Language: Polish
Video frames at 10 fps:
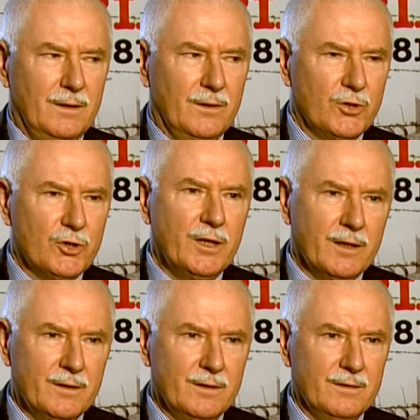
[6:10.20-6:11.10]

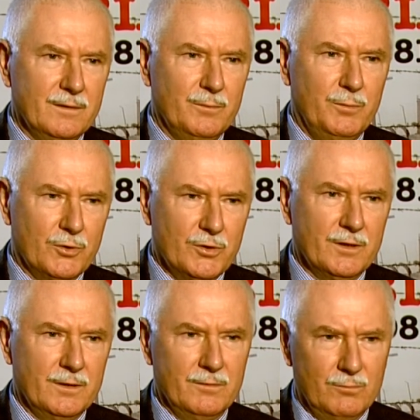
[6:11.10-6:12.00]
cztery e, po
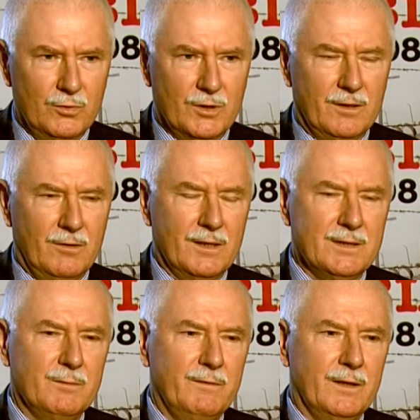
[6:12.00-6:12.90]
trzy łóżka, to
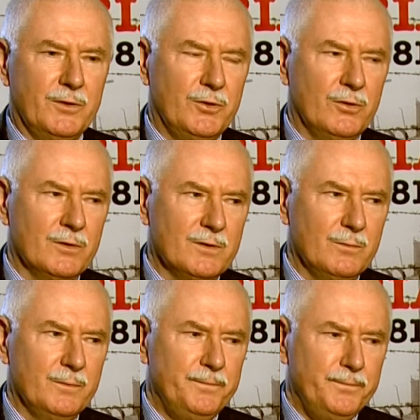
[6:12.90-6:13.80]
razem 12 osób.
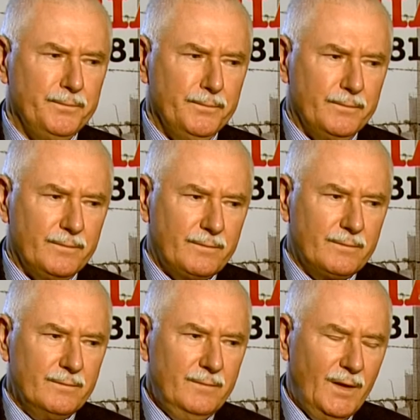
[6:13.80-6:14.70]

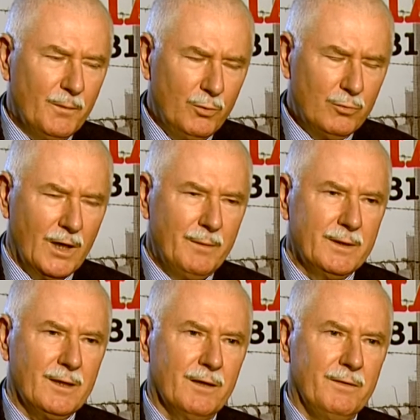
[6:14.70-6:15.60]
Półtora
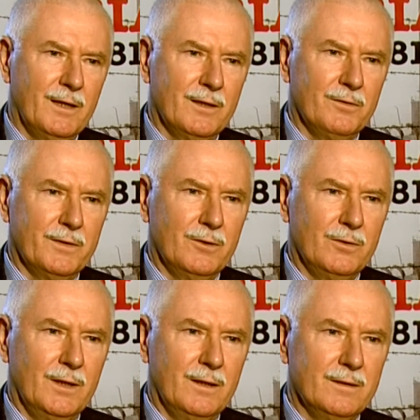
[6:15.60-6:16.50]
metra kwadratowego
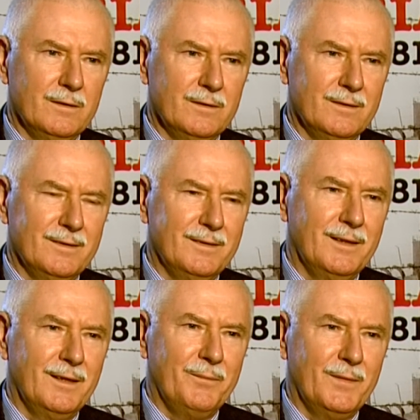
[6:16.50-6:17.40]
na,
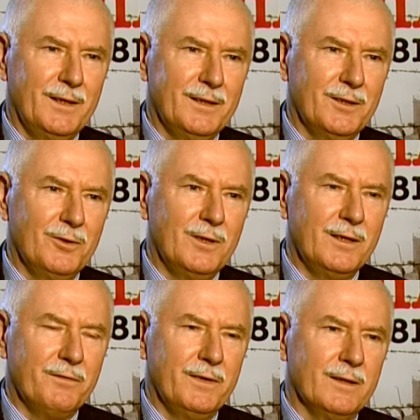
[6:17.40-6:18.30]
na, na jednego
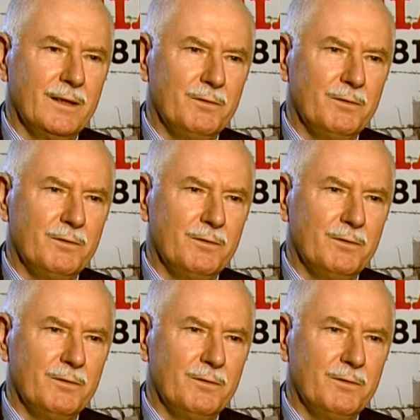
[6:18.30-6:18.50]
delikwenta.